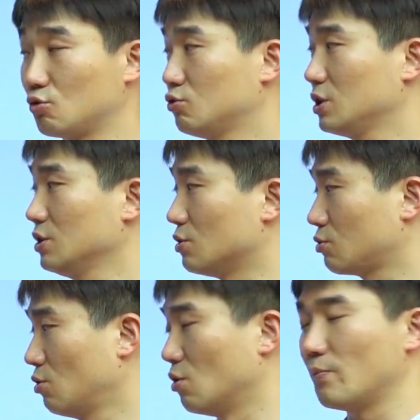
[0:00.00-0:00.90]
규칙은
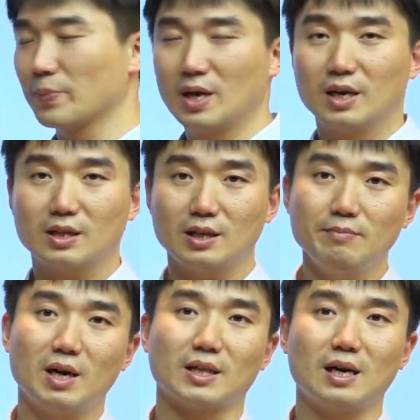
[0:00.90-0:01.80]
없고,
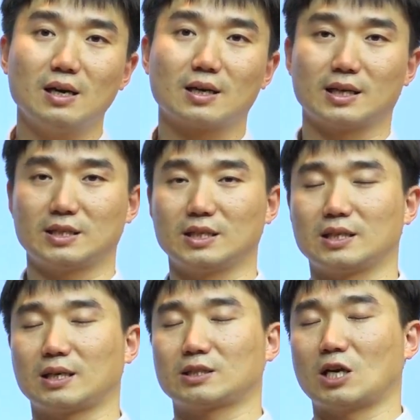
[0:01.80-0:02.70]
팀마다
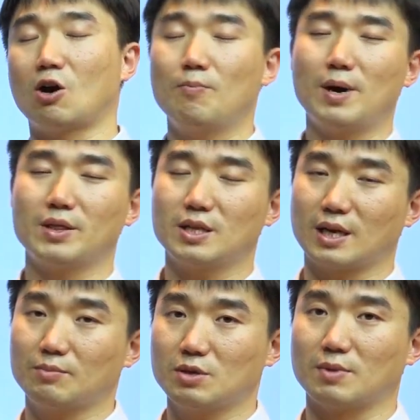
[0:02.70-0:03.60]
같이 작업하는
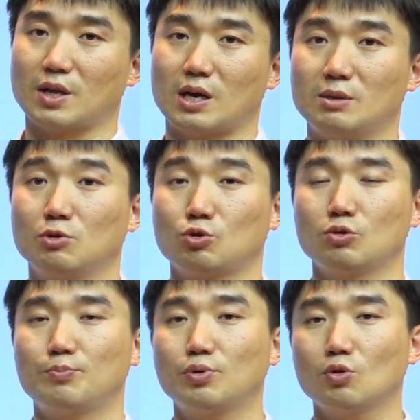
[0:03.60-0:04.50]
사람들마다 아니면
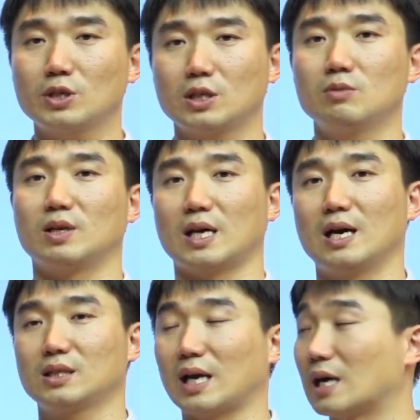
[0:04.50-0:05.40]
또는
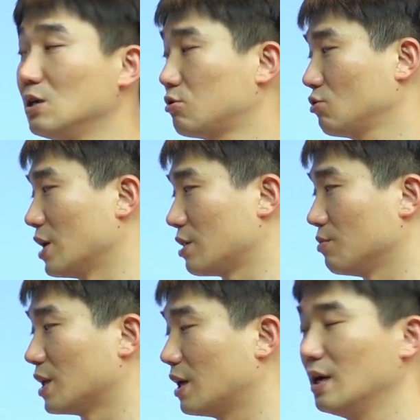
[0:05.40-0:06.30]
프로젝트마다 다를 수가
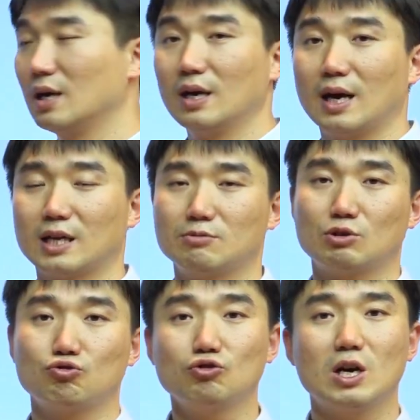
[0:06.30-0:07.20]
있습니다.
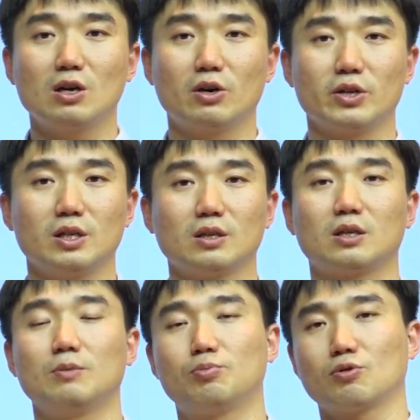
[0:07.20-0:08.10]
하지만 중요한 거는
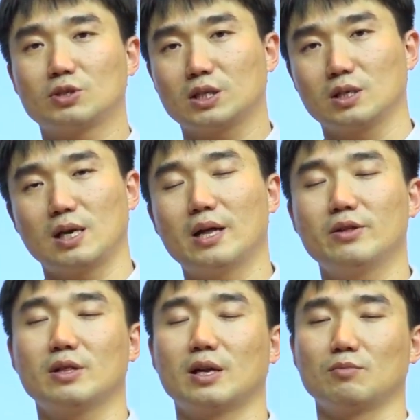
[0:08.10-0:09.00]
그 프로젝트를
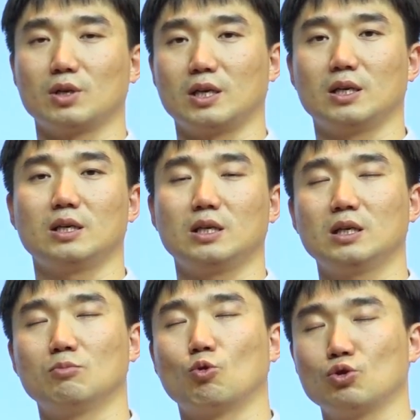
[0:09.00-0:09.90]
하는 사람들이
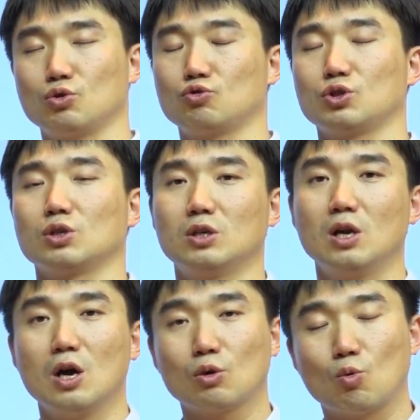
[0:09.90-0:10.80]
이 모든
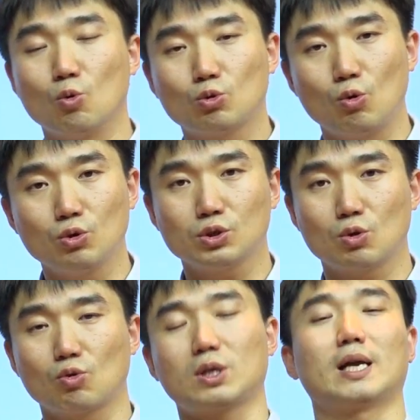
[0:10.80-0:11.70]
규칙을
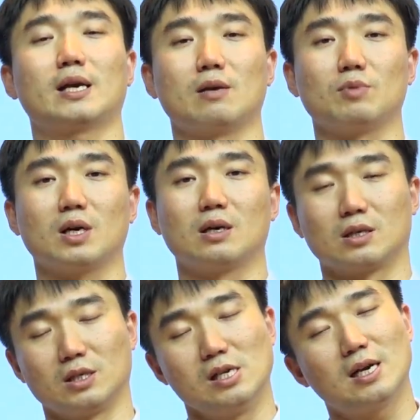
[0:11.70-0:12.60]
공통적으로 따라야 됩니다.
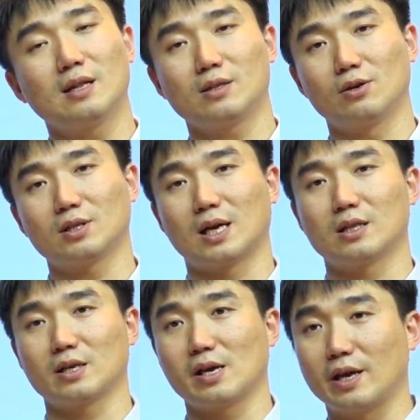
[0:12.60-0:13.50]
그 일관성을 따르는 게